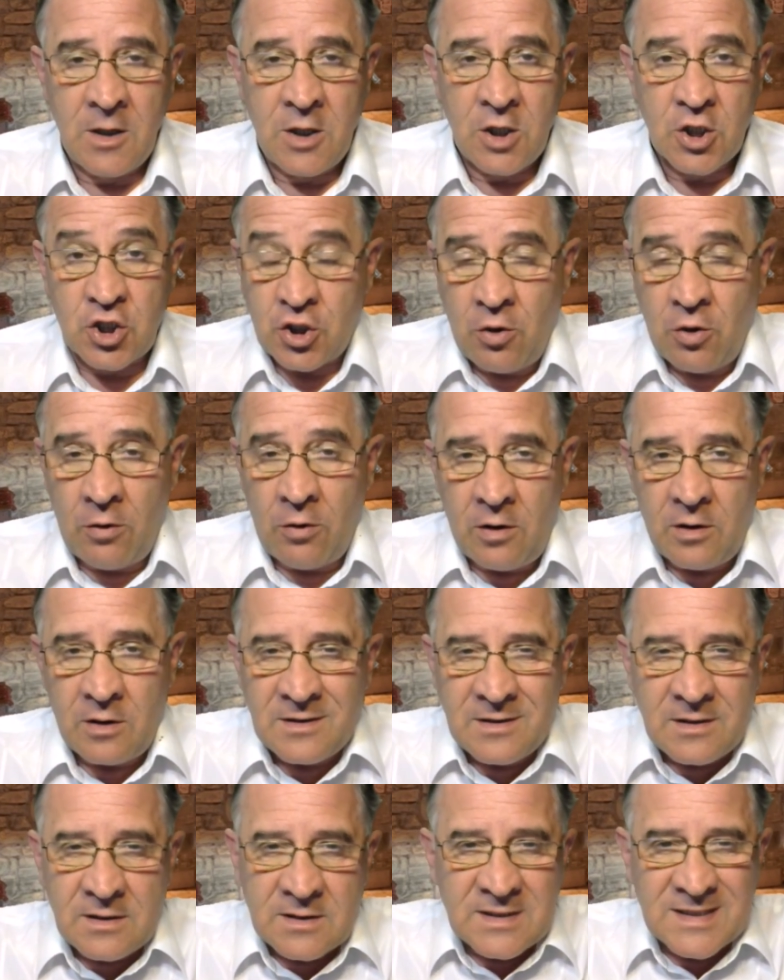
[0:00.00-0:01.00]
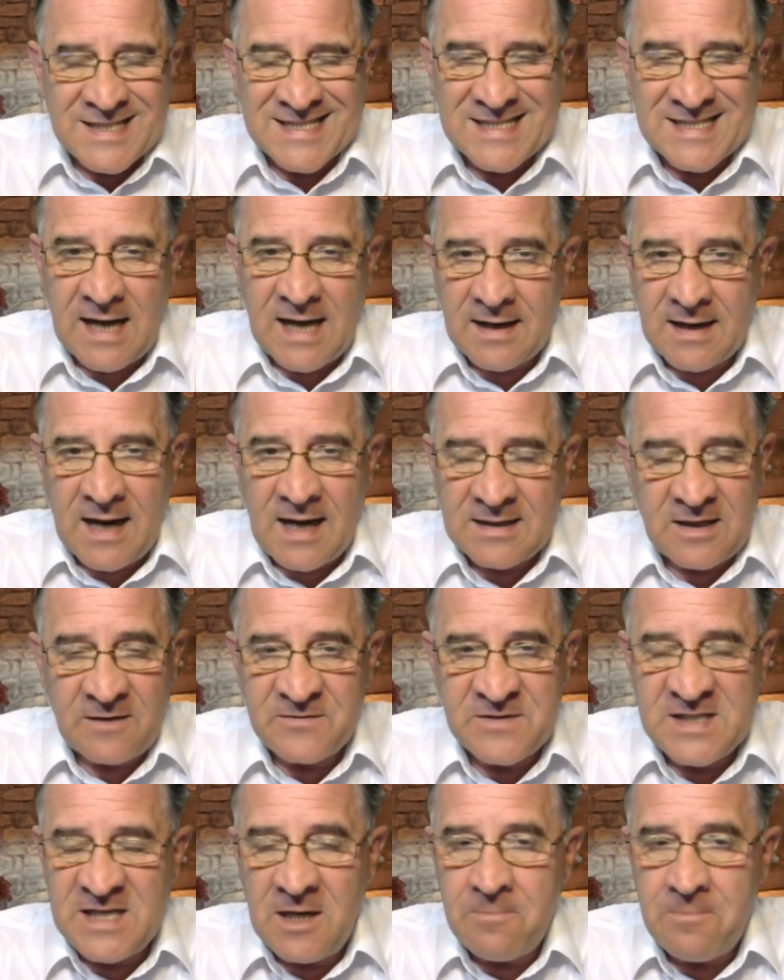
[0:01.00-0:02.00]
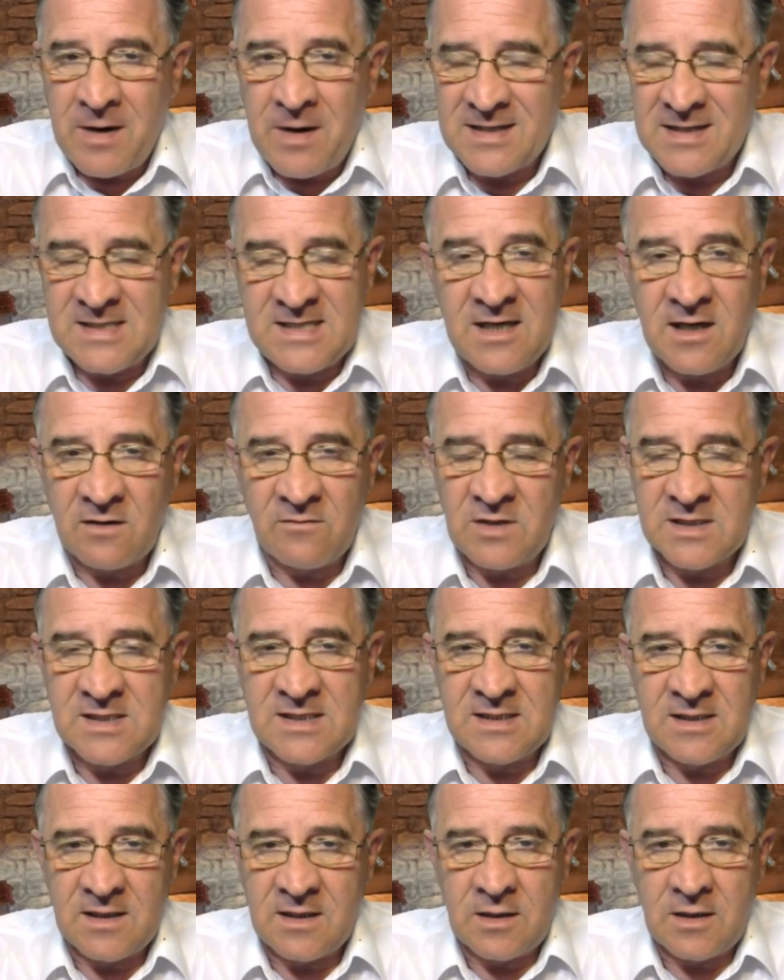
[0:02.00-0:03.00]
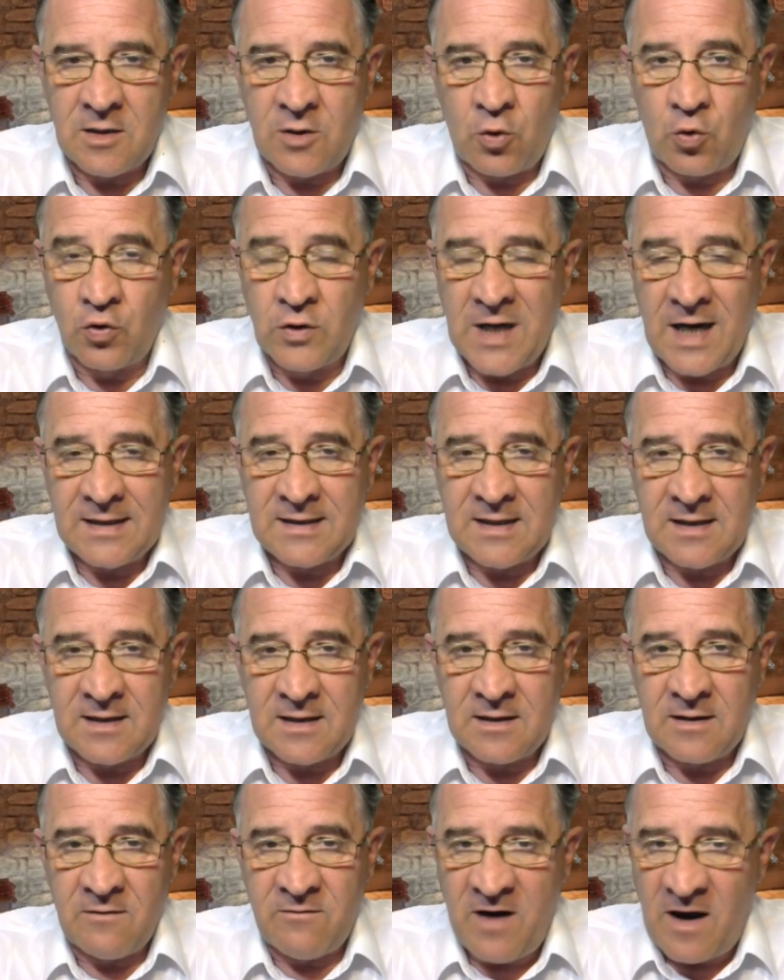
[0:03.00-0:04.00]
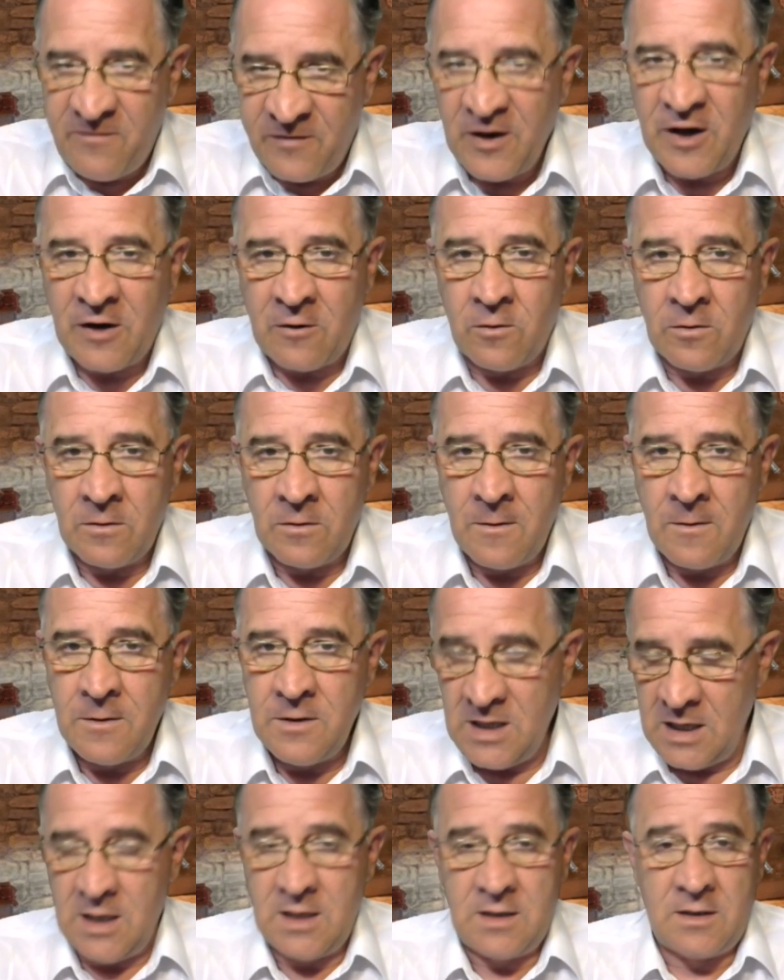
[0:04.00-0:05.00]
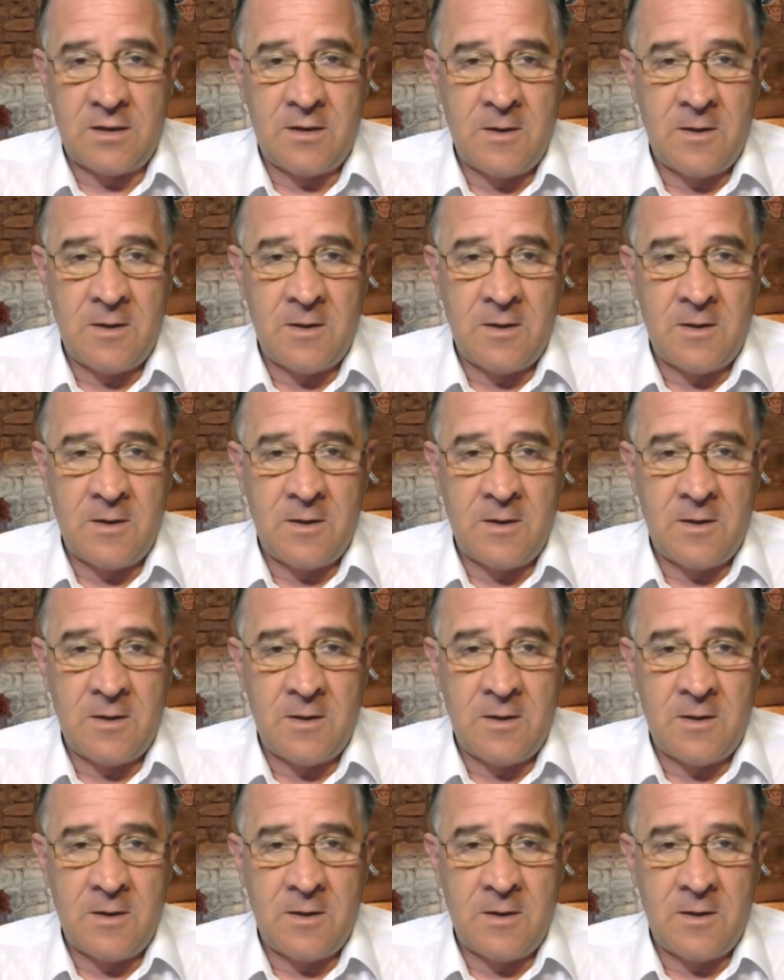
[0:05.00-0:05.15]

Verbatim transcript: Что э, Саратов телепортировался куда-то в Африку? Нет.